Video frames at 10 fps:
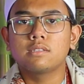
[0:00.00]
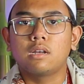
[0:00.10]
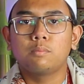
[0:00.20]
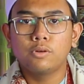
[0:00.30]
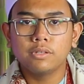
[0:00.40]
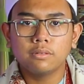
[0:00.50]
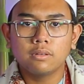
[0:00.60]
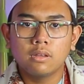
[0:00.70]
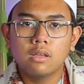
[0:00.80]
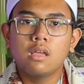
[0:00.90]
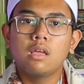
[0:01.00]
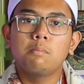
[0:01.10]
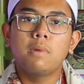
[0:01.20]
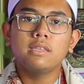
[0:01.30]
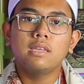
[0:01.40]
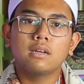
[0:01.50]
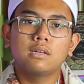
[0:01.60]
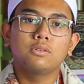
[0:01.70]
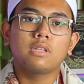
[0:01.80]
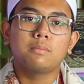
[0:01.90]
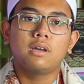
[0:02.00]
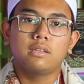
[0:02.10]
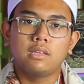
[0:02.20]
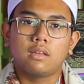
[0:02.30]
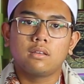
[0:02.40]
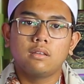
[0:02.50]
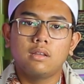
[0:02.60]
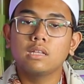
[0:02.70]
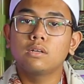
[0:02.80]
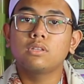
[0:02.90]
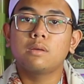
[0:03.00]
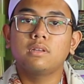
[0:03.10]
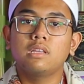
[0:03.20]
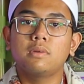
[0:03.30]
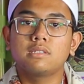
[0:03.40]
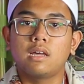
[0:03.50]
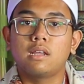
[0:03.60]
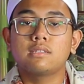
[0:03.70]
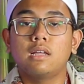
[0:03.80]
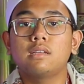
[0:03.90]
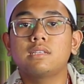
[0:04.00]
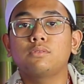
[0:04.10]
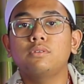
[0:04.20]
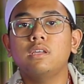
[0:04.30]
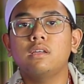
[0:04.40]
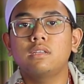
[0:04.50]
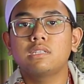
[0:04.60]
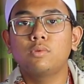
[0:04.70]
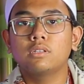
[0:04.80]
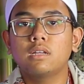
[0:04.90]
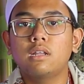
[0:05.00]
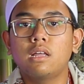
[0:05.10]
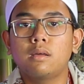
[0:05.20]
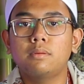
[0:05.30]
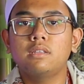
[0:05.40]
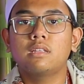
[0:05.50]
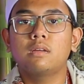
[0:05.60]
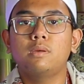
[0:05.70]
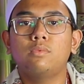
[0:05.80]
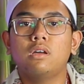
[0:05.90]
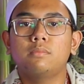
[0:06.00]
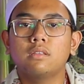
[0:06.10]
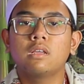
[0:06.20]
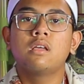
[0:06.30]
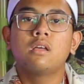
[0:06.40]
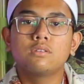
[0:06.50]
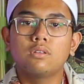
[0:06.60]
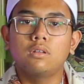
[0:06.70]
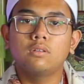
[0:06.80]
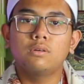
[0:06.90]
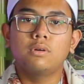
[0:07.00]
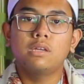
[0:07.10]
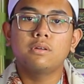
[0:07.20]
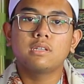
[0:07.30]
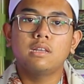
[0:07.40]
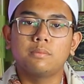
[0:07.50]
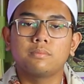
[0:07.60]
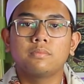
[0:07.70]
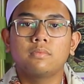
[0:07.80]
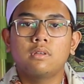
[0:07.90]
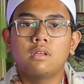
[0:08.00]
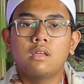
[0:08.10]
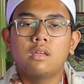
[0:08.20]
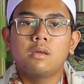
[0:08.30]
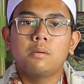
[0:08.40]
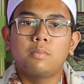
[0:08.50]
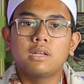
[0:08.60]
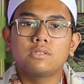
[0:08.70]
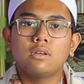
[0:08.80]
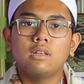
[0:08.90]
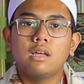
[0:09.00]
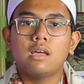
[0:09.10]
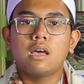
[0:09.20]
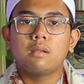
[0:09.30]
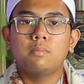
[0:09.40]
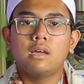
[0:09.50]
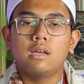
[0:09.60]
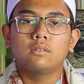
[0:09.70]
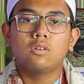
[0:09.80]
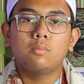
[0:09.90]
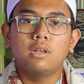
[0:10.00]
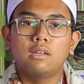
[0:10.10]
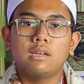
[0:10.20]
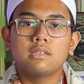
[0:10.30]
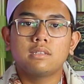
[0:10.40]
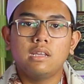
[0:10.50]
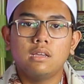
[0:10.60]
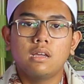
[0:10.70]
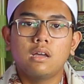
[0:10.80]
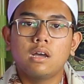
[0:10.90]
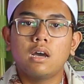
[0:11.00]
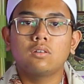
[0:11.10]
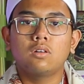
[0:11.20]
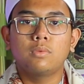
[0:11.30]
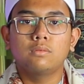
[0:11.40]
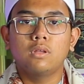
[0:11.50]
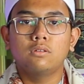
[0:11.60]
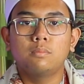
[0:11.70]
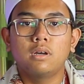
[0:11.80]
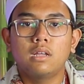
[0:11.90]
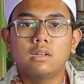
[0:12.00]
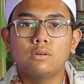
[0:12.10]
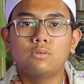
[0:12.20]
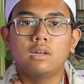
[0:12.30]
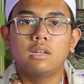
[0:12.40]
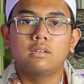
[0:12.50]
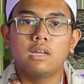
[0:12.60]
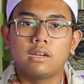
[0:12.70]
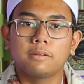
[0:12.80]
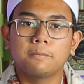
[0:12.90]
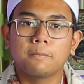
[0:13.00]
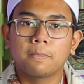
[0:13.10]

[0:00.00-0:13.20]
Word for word: asar pun banyak keutamaannya dan keutamaannya besar. Salah satunya disebutkan dalam hadis Nabi Muhammad saw. Man sholla arba'an qoblal asri haramallahu badanahu alan nar.